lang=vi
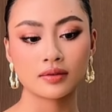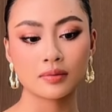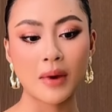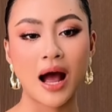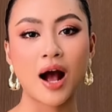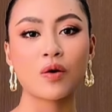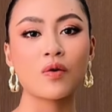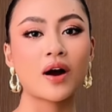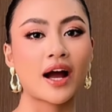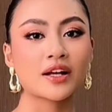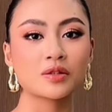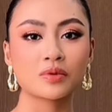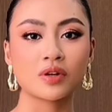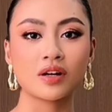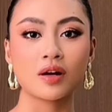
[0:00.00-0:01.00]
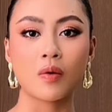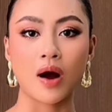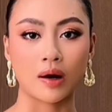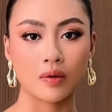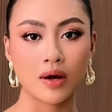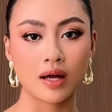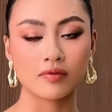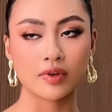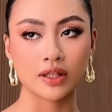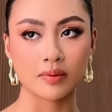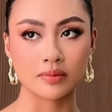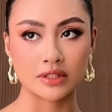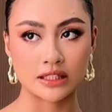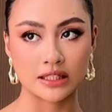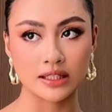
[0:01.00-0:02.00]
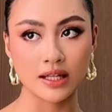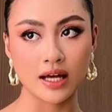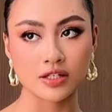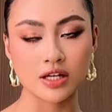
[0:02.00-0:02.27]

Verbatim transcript: ba cô gái trong đó là hoảng loạn và thậm chí là